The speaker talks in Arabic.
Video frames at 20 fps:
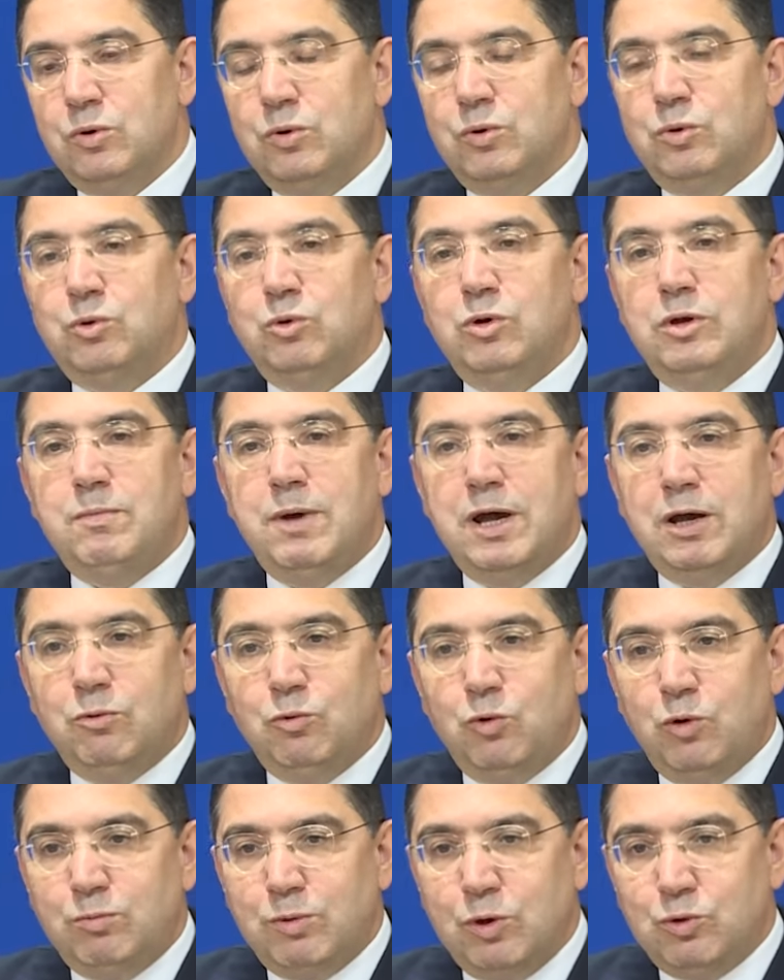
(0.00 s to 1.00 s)
كل ما
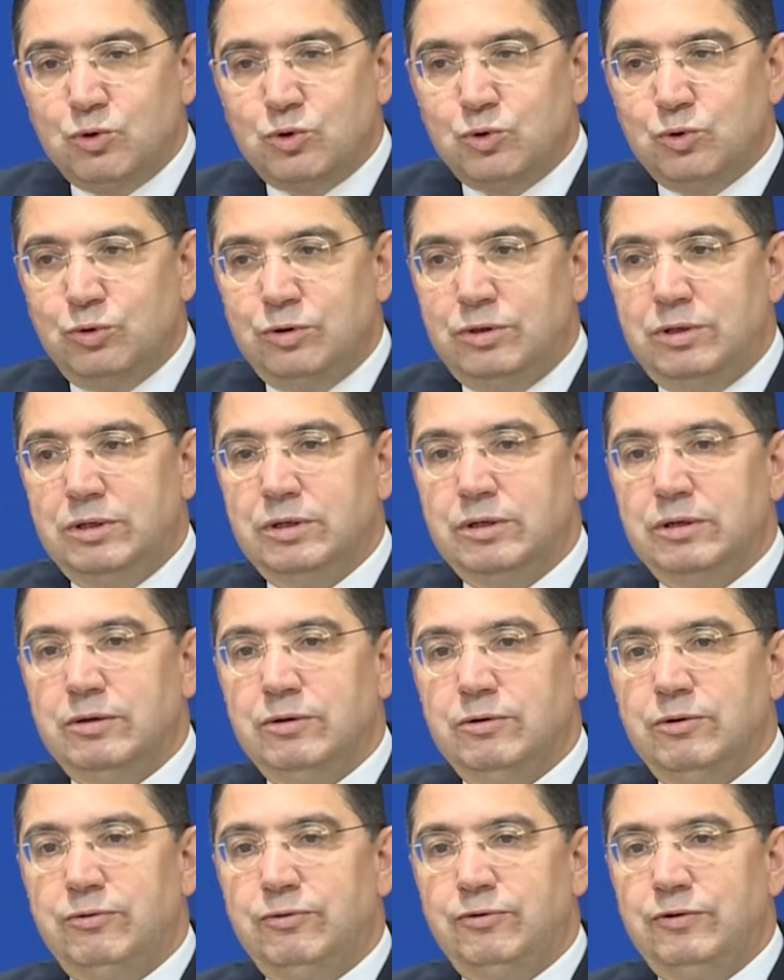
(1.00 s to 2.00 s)
هو موجود
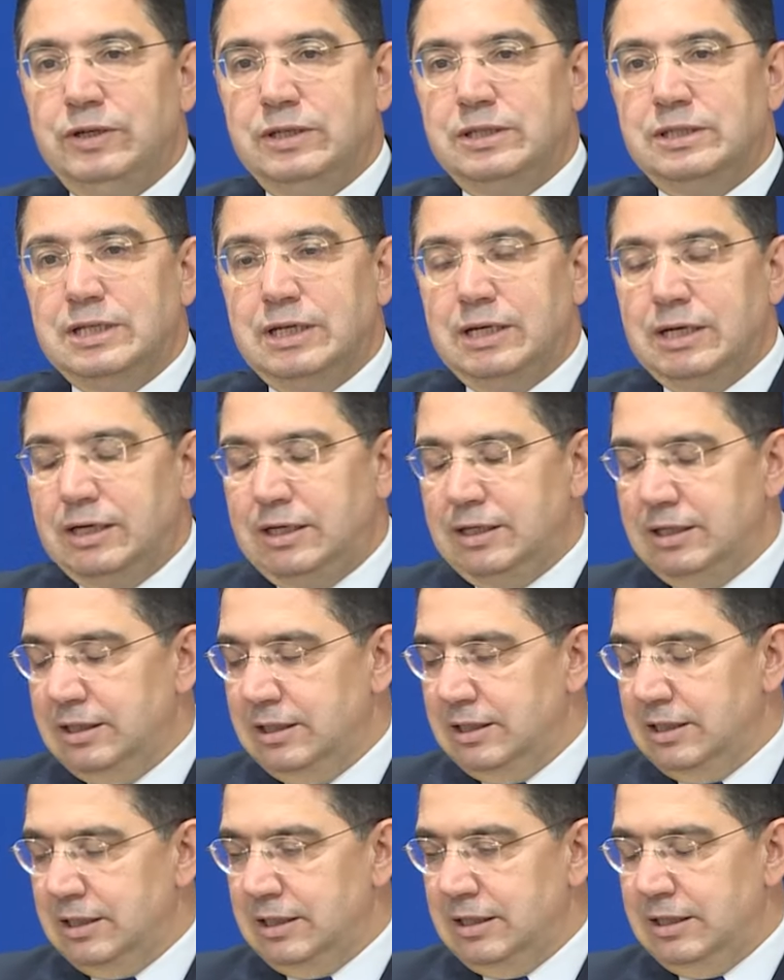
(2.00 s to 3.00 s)
في تلك
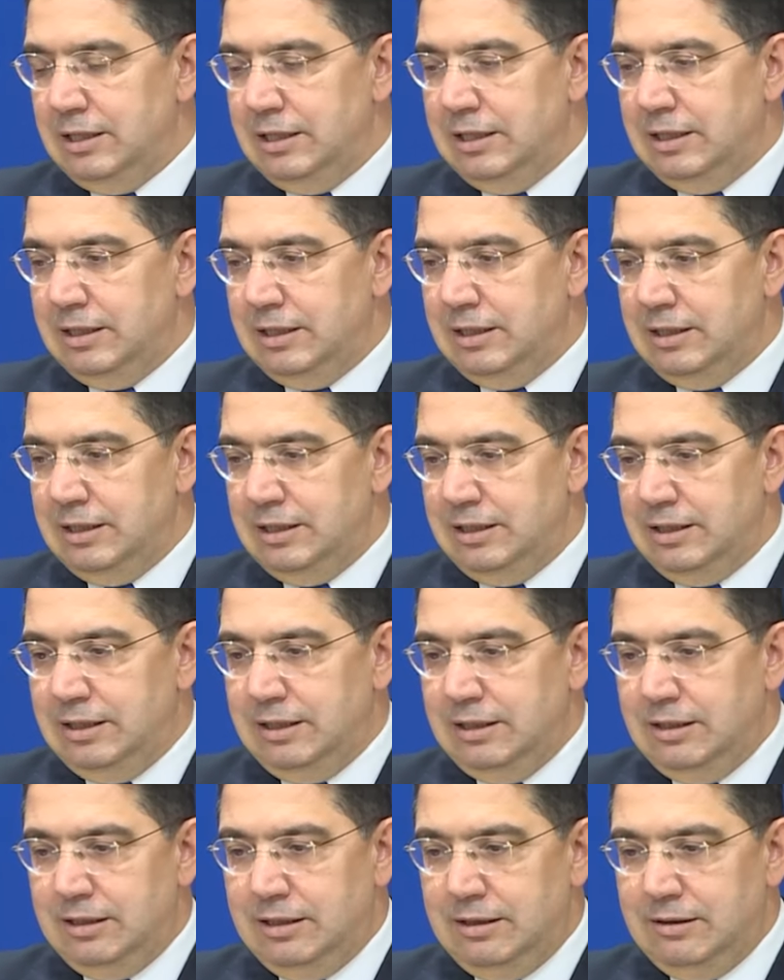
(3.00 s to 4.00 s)

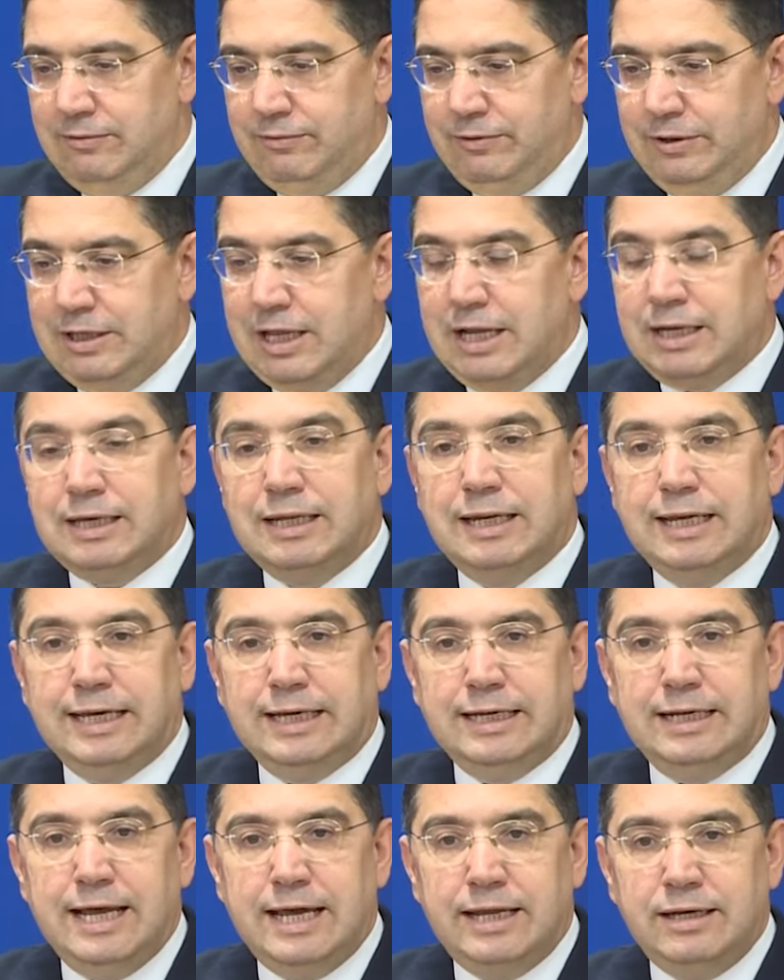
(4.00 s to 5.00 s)
في ذلك
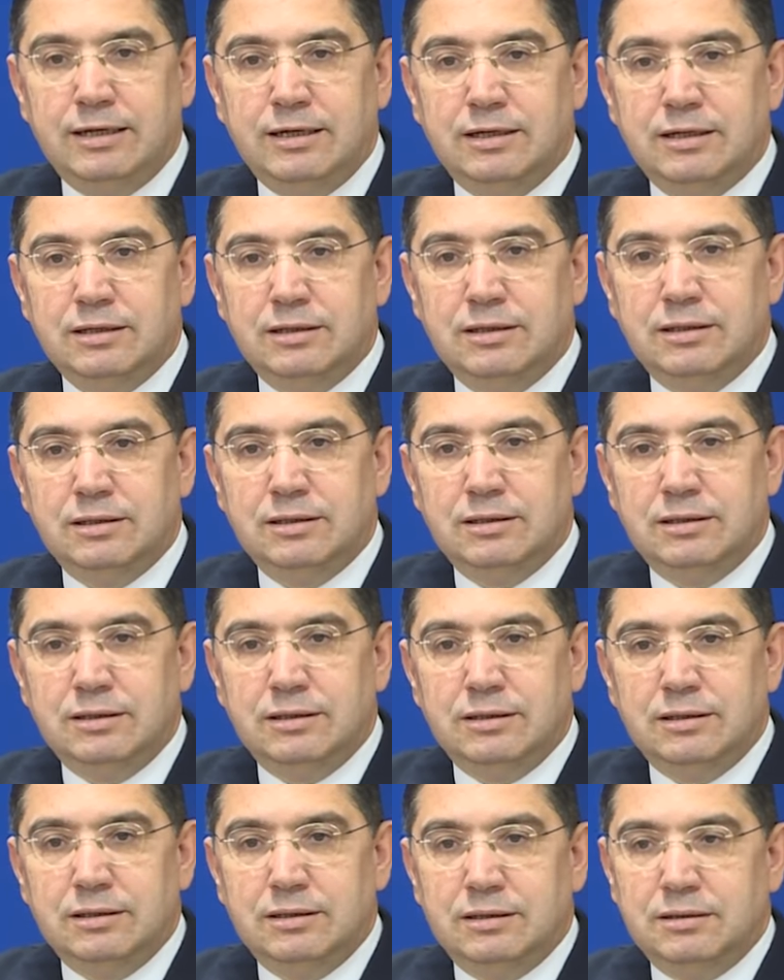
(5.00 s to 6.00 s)
الإعلان
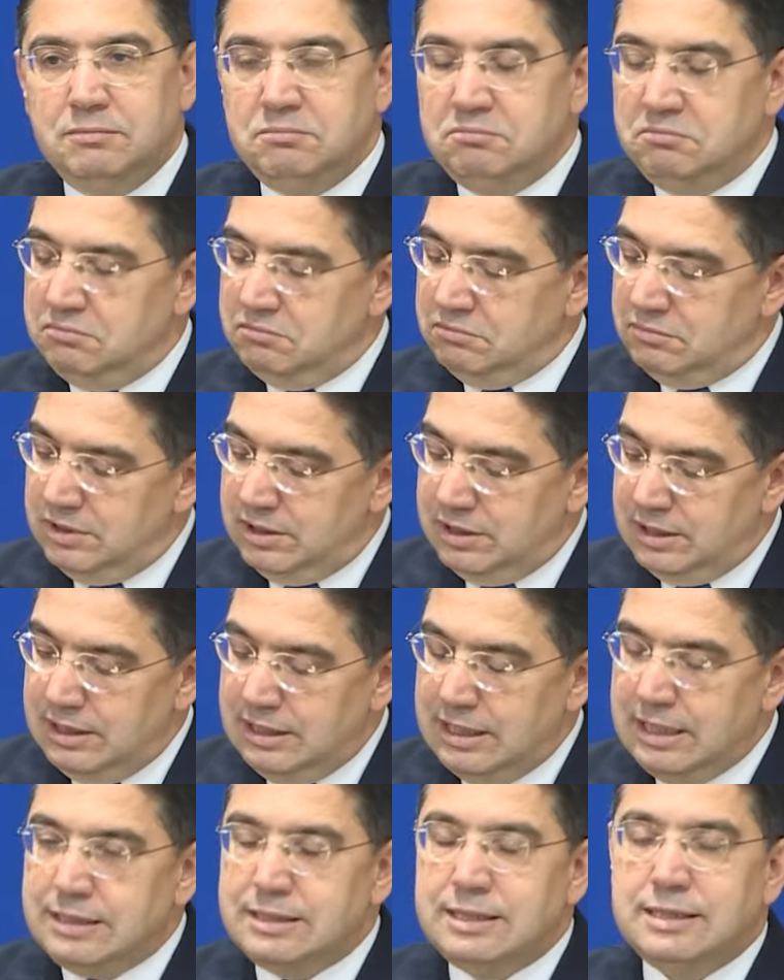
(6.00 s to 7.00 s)

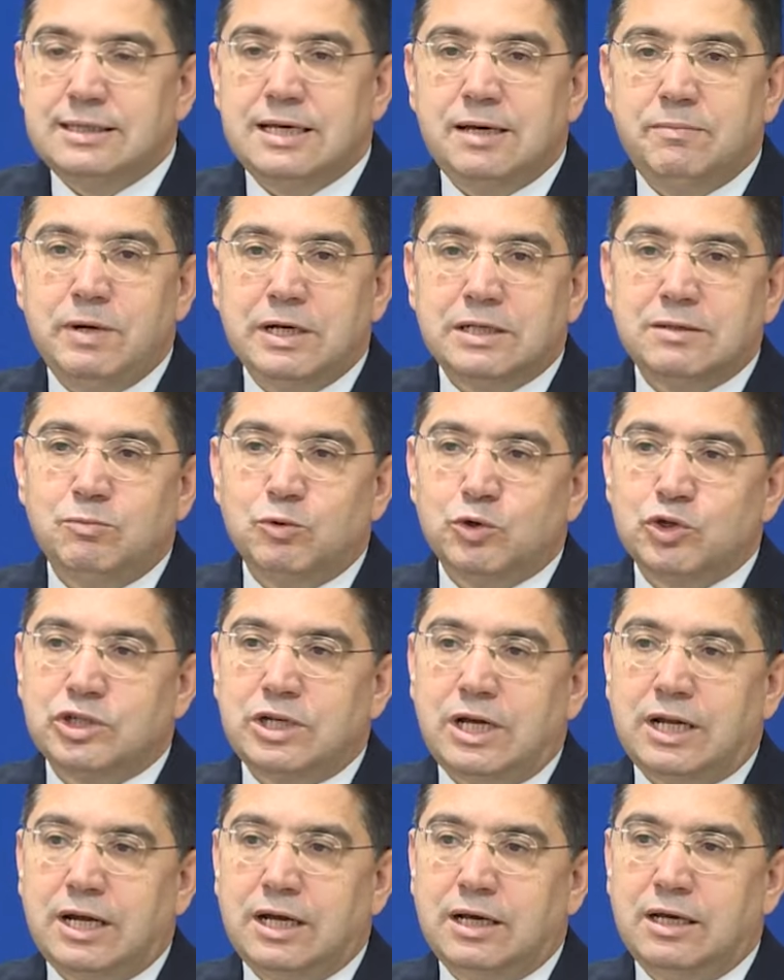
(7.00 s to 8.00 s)
هي التزامات
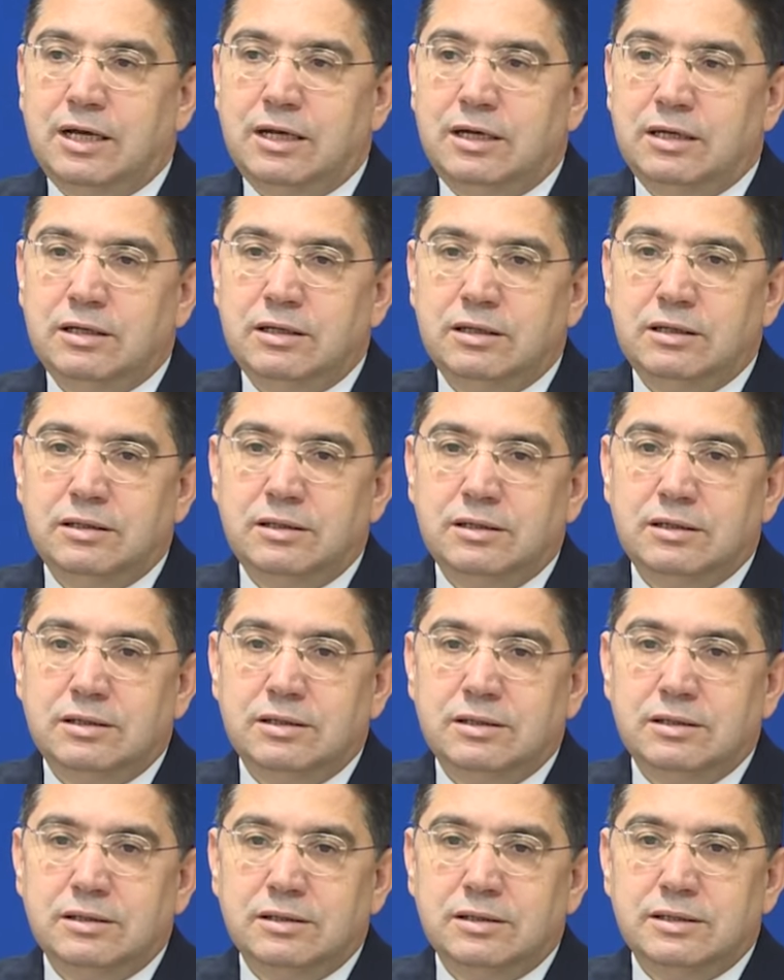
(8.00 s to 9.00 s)
مشتركة
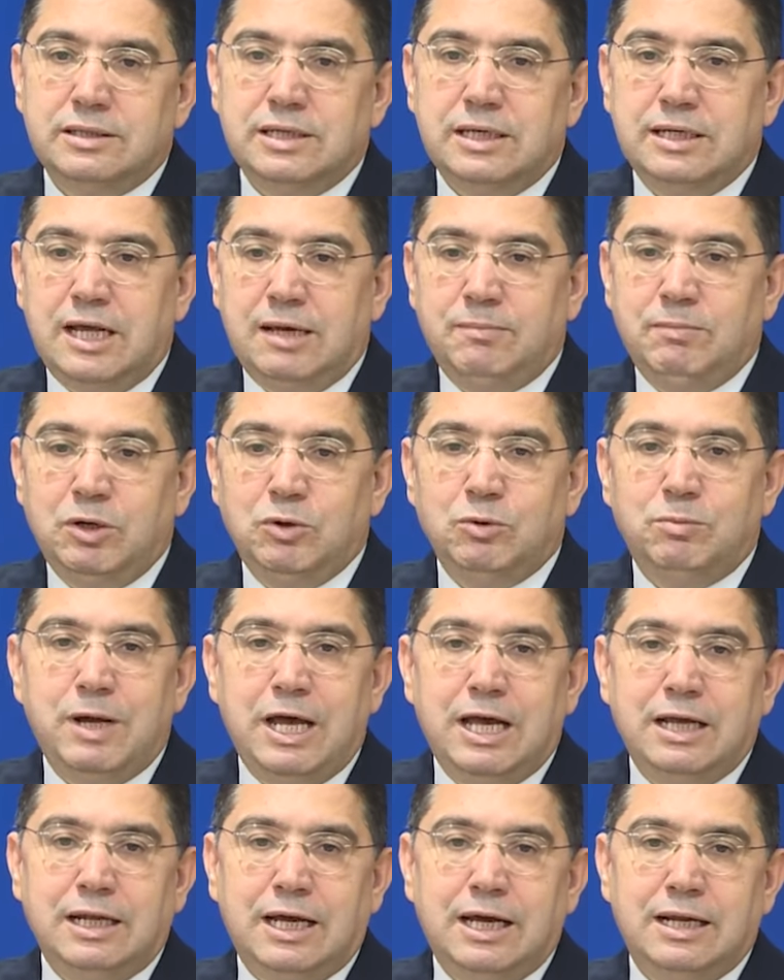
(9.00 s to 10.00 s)
سنعمل
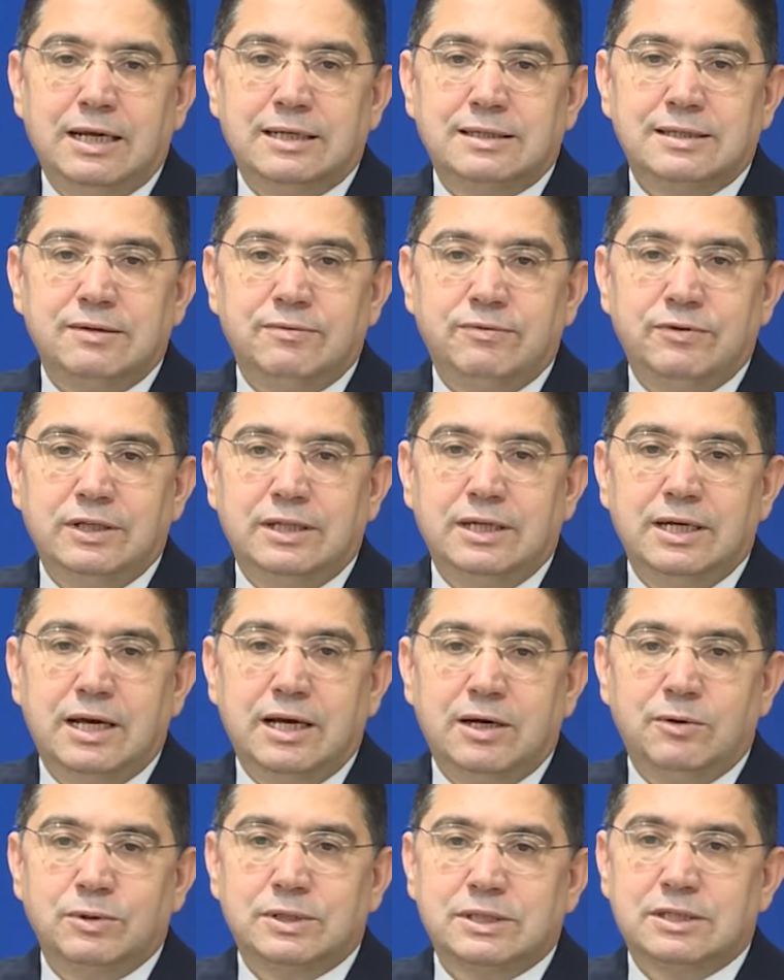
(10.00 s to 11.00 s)
معا على
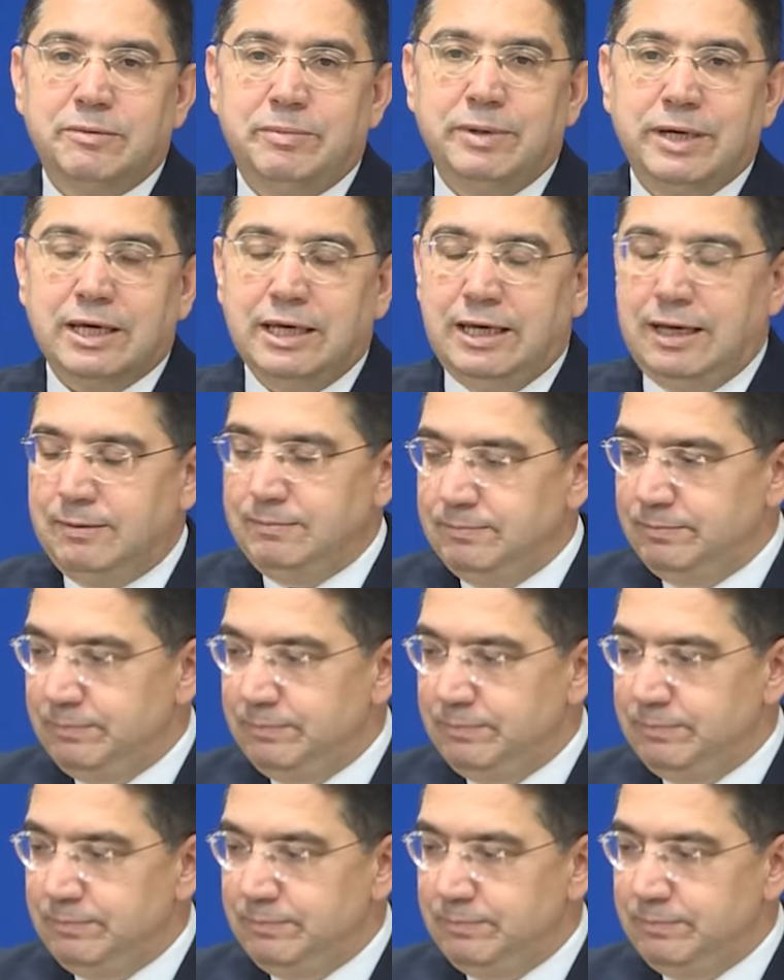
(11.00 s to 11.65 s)
تنفيذها وتطبيقها